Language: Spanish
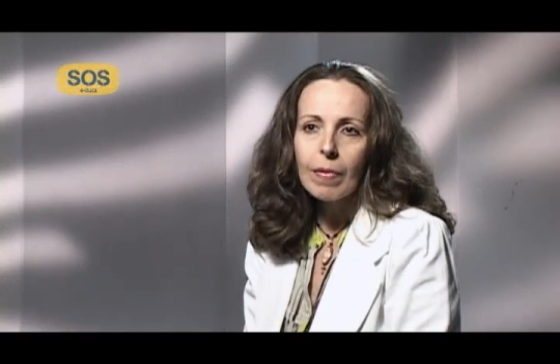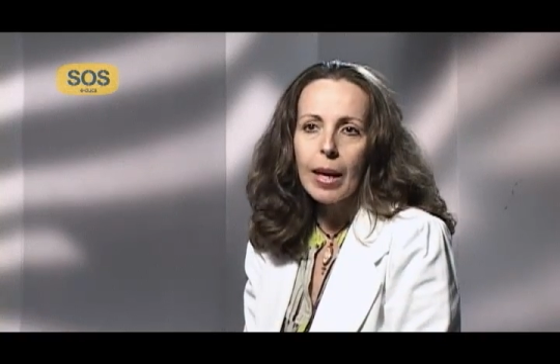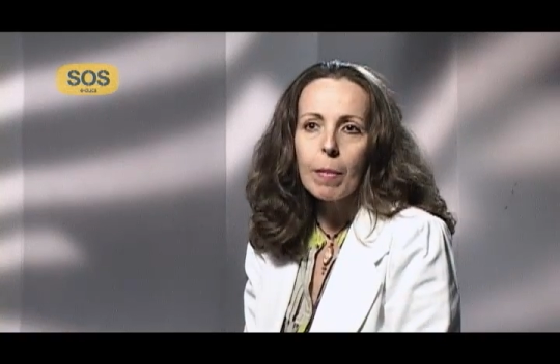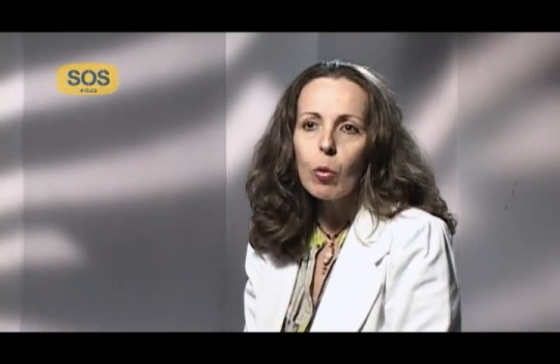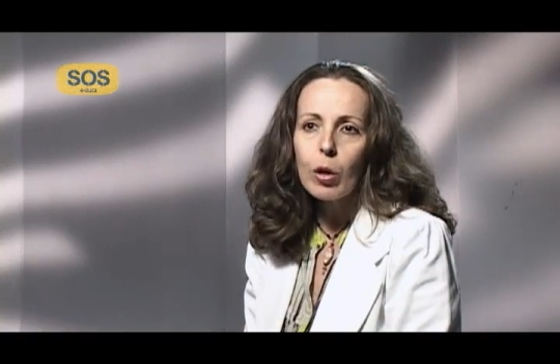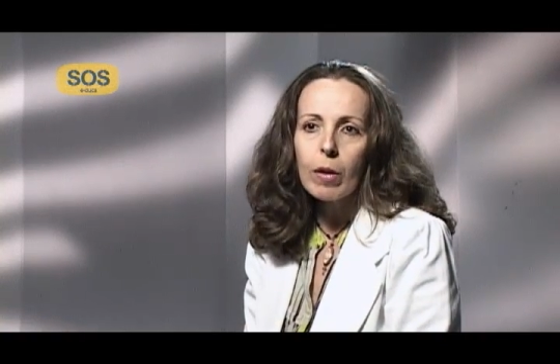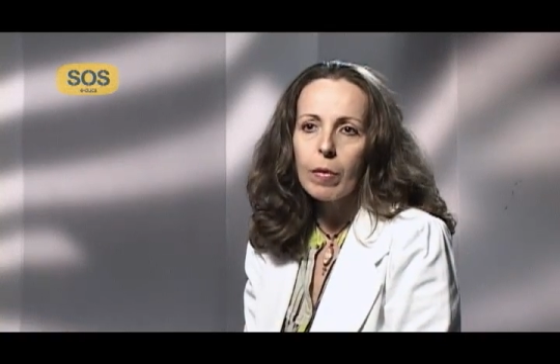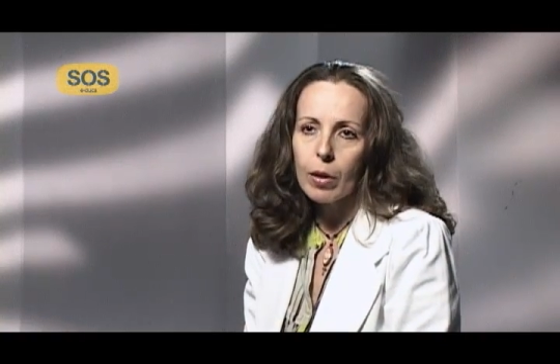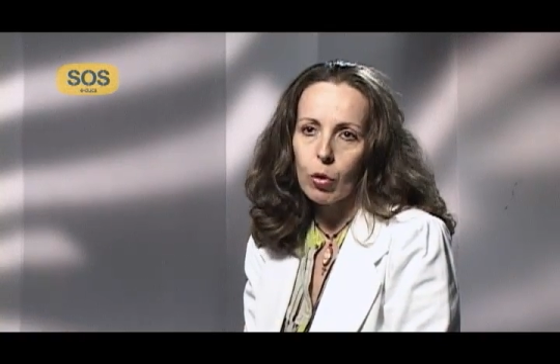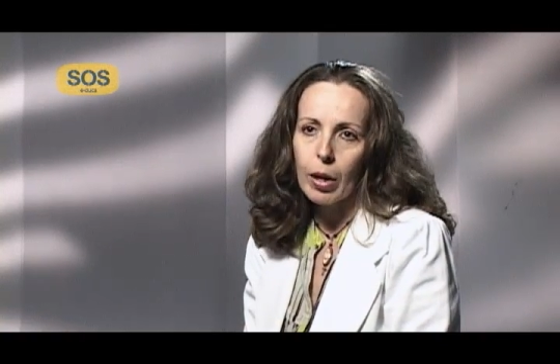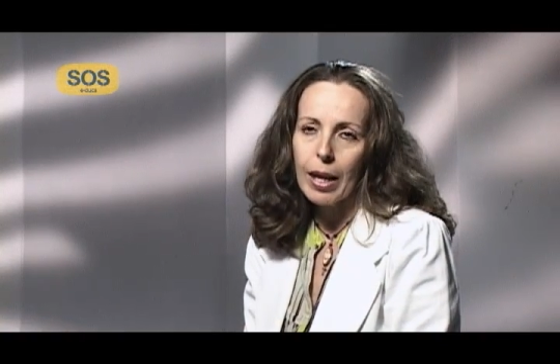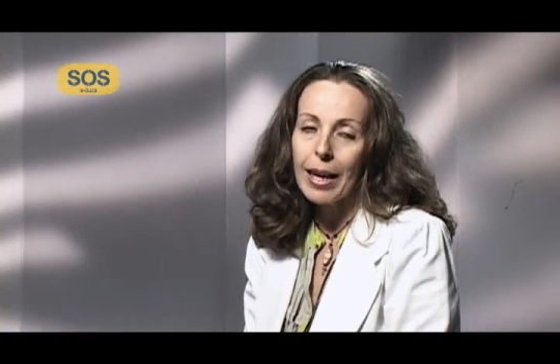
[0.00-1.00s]
Es
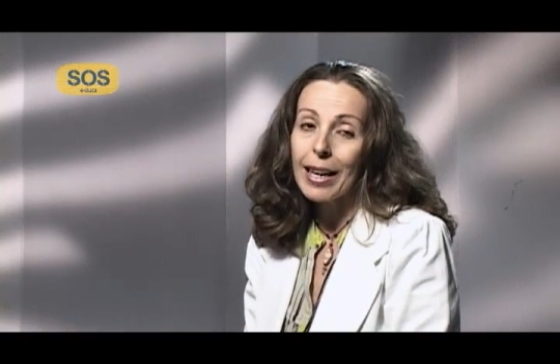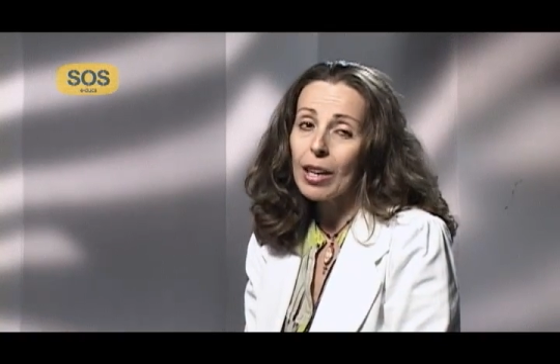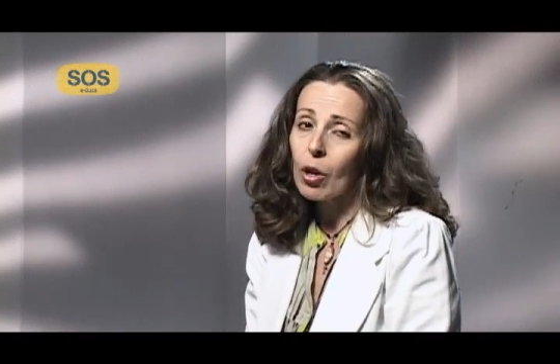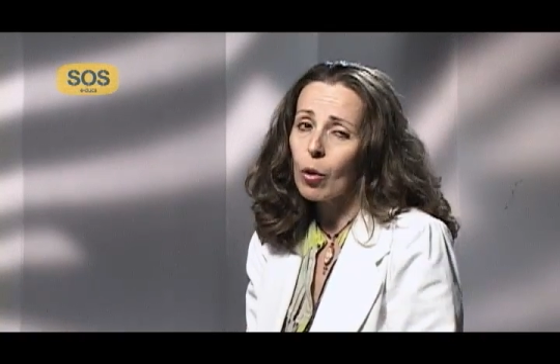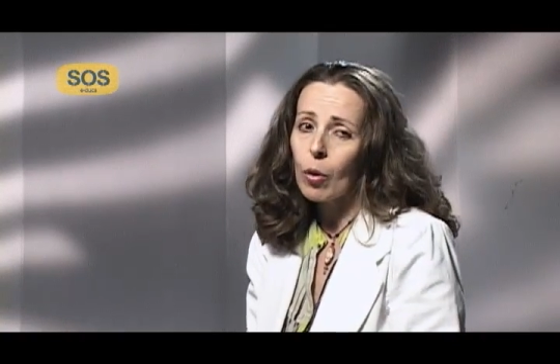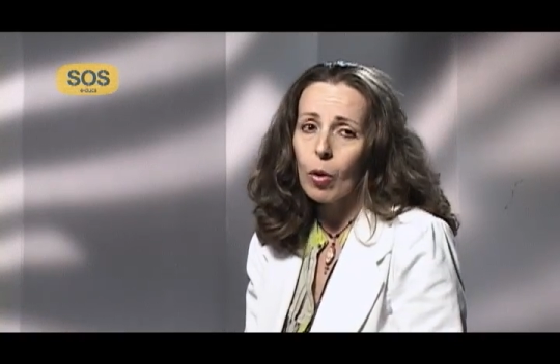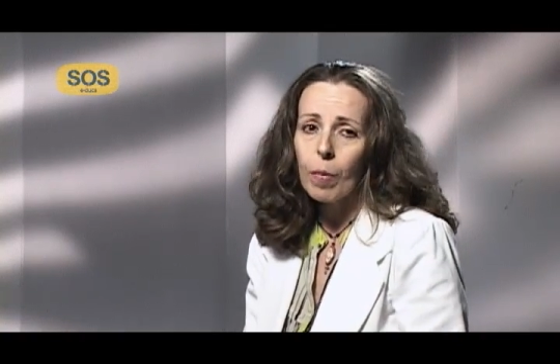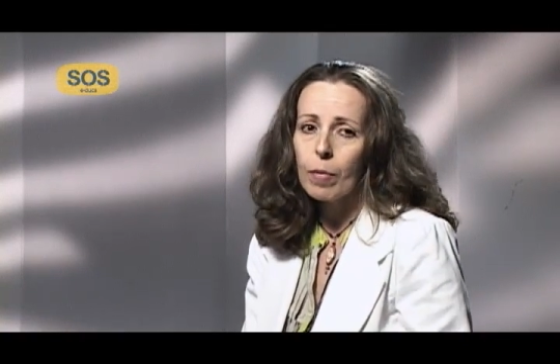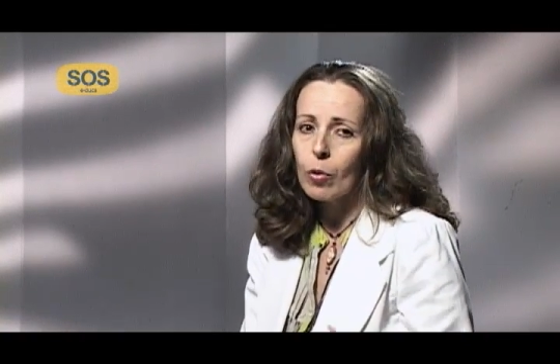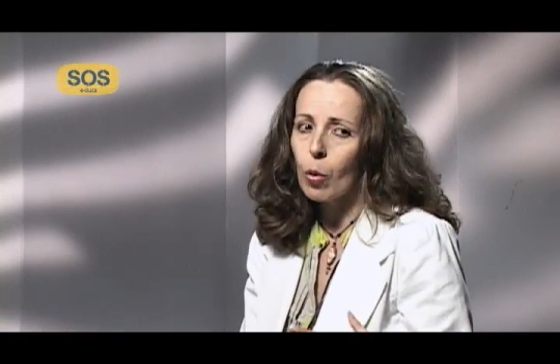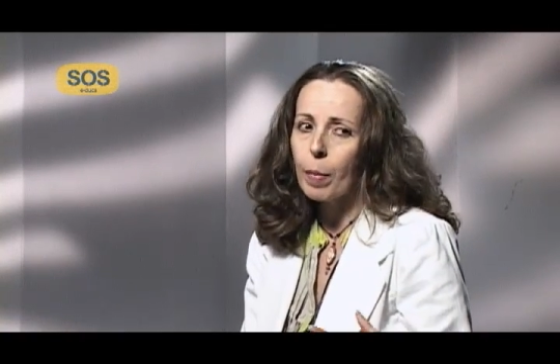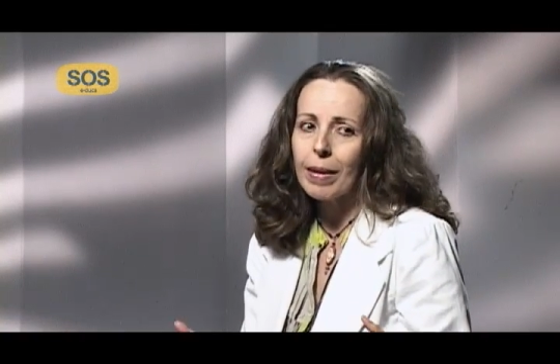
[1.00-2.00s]
multifactorial y hay que
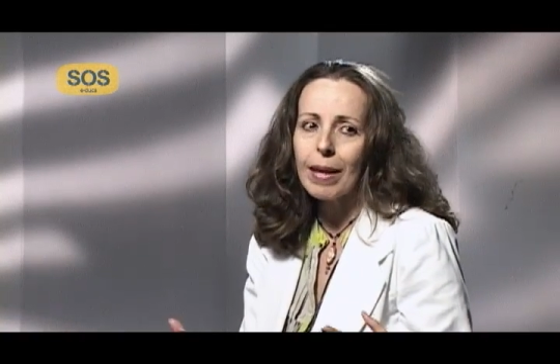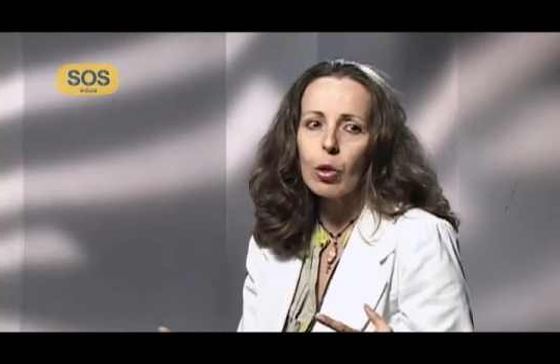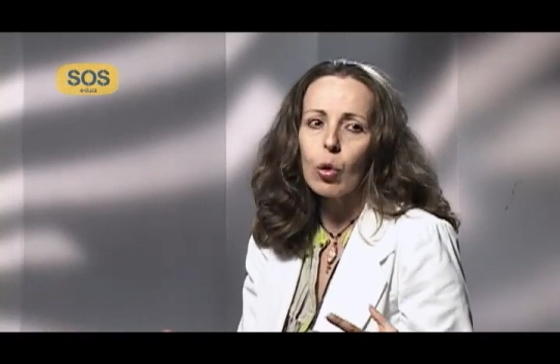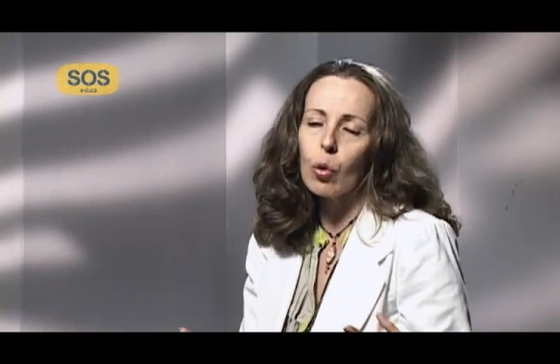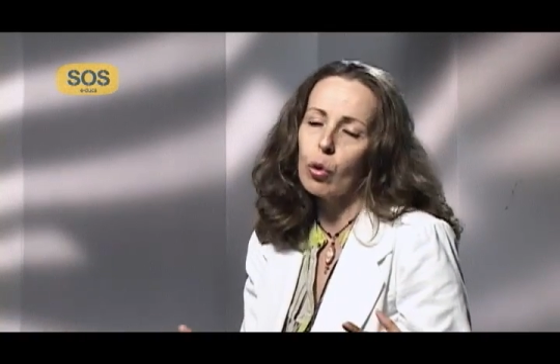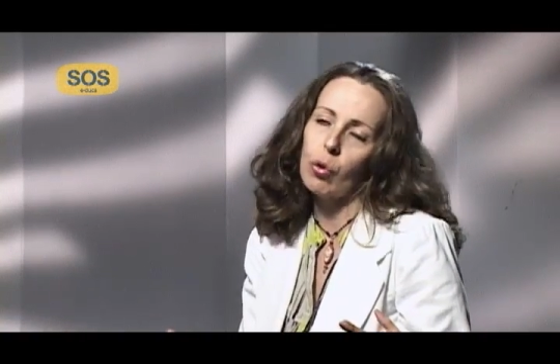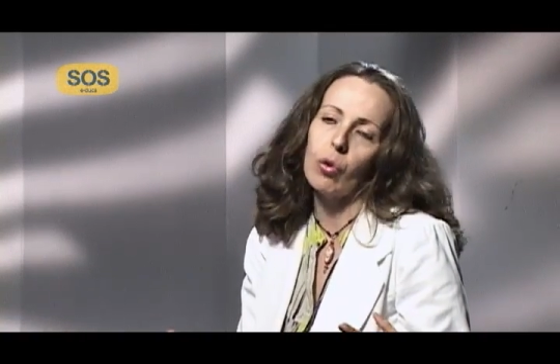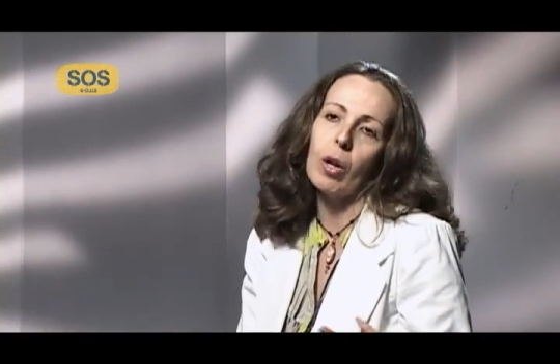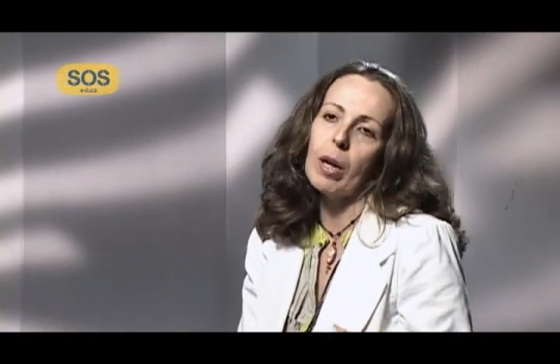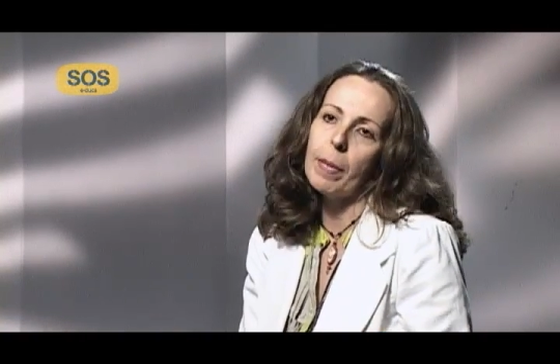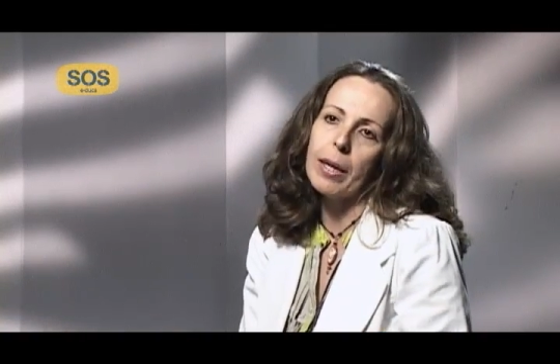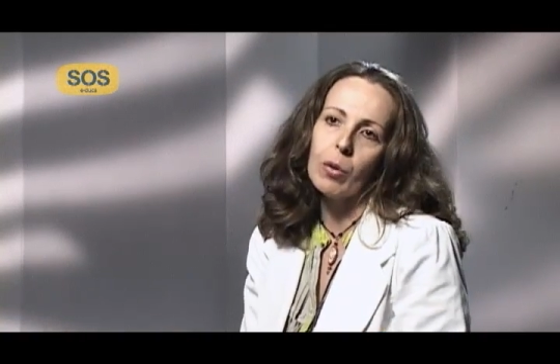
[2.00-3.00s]
sopesar todos esos
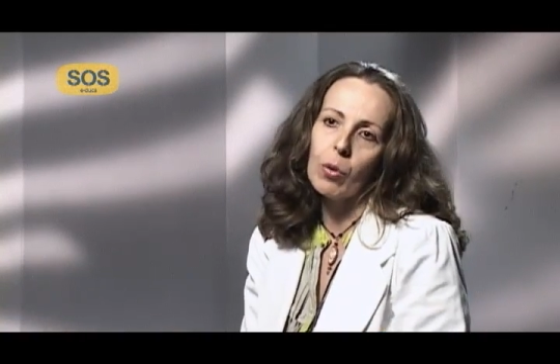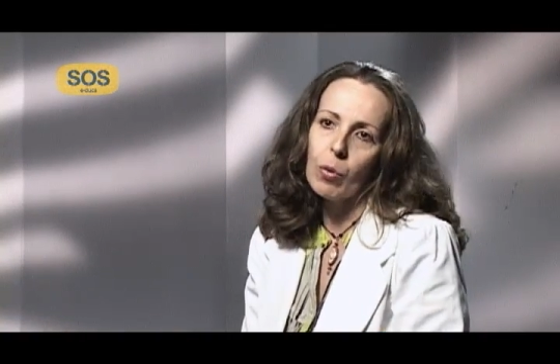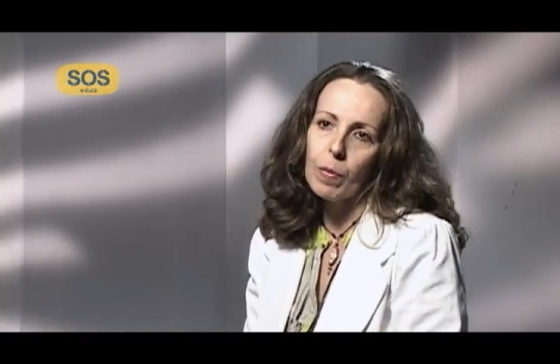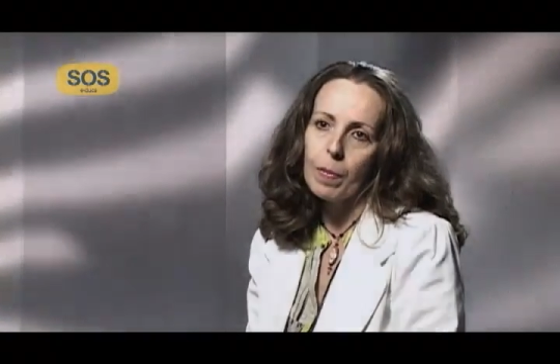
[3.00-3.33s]
elementos.